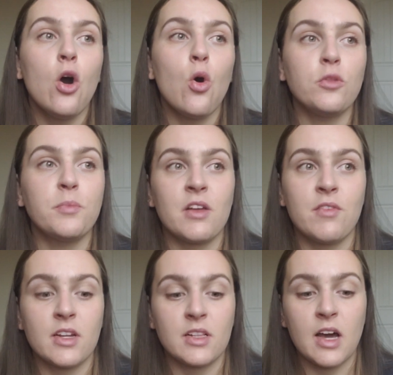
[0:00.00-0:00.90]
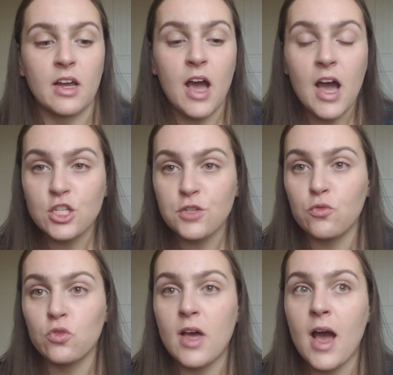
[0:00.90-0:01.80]
Он проверил гараж,
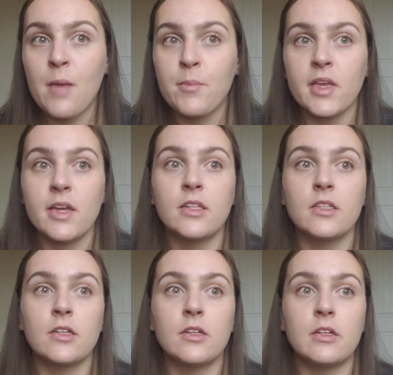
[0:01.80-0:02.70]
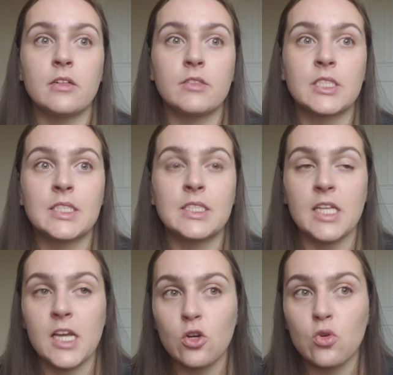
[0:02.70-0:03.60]
фундамент, э,
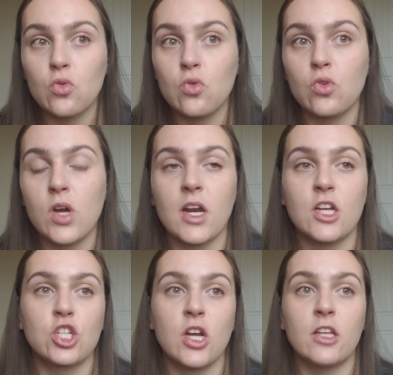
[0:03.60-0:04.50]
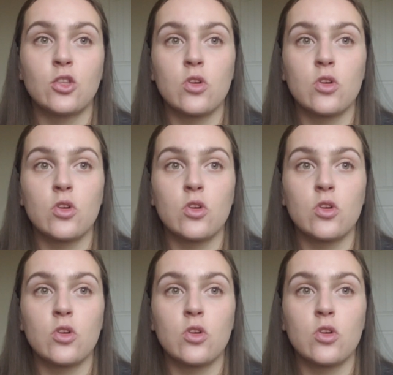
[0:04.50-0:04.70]
стенку гаража.